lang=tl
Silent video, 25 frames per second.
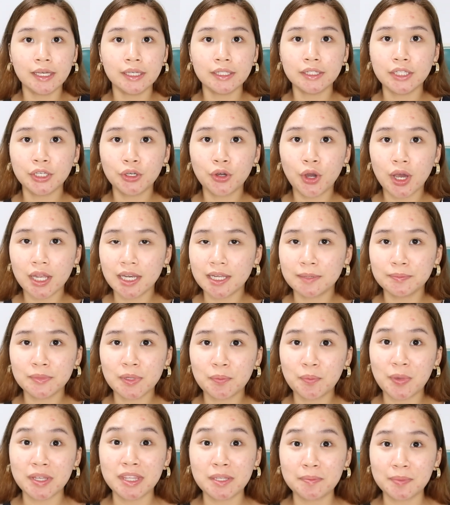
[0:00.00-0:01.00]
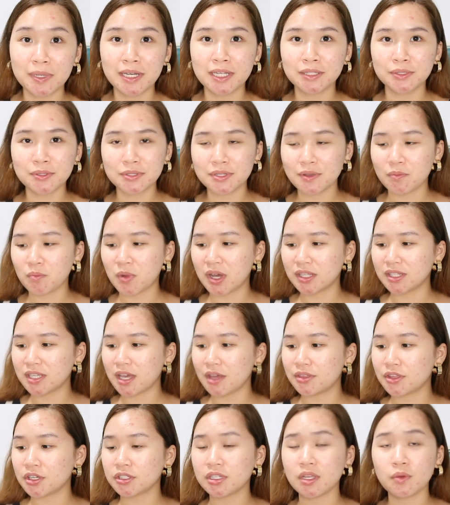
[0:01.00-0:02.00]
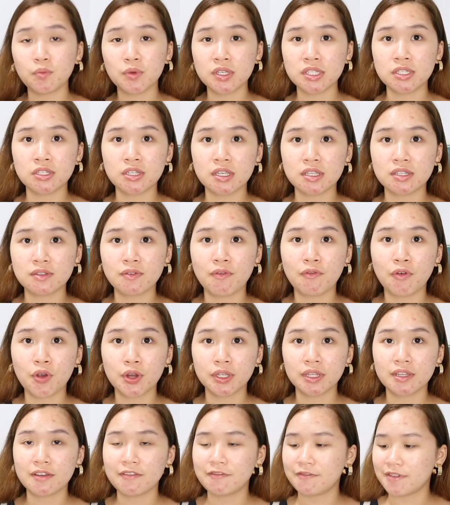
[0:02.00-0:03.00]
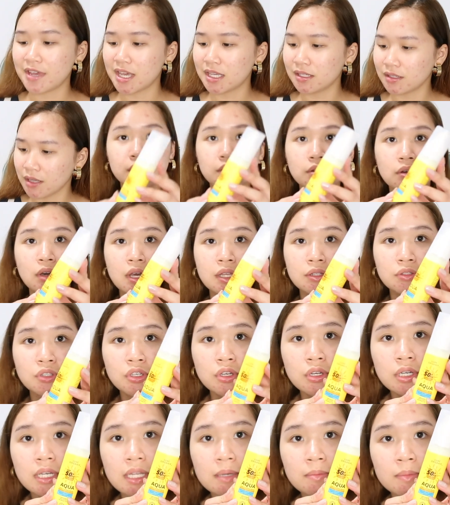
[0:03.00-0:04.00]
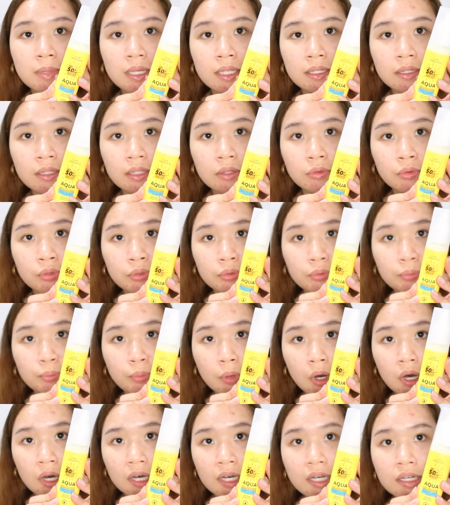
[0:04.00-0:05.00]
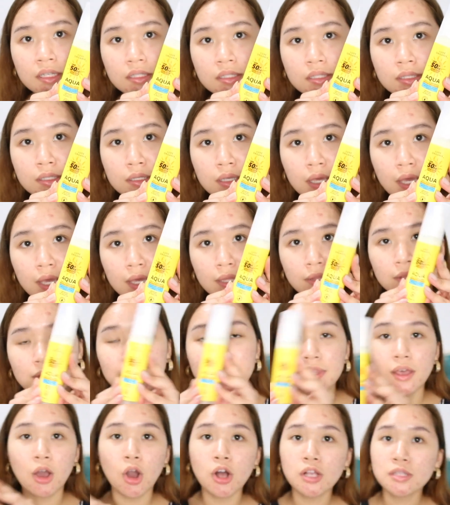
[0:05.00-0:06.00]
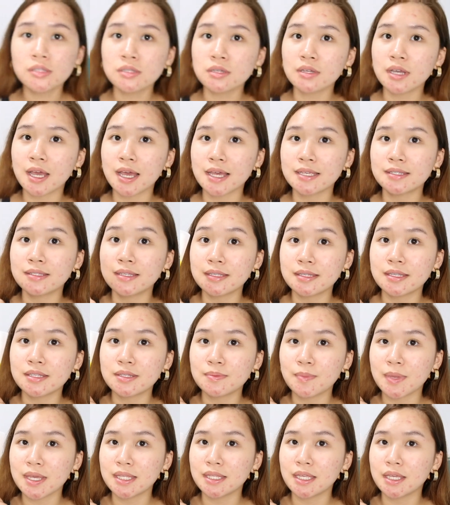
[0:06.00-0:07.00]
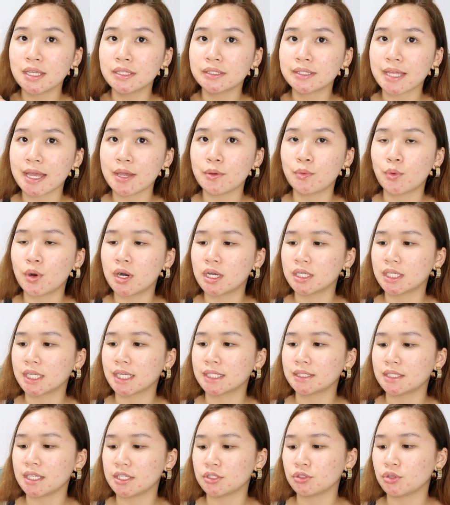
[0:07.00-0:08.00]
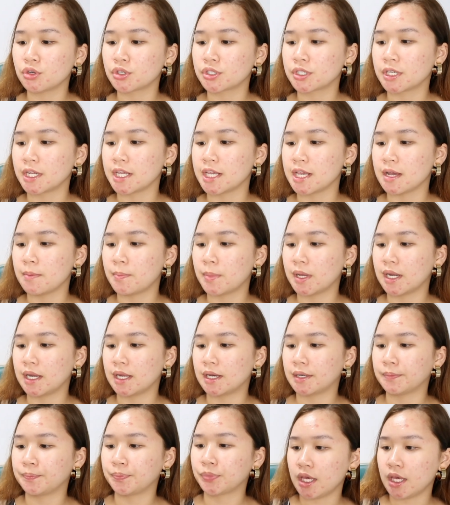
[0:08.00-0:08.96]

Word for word: Hindi ko alam na pwede pala to sa body. I thought it was just for the face. So, ito yung laman nung box. And also guys, this is made in Taiwan, not in Korea pala.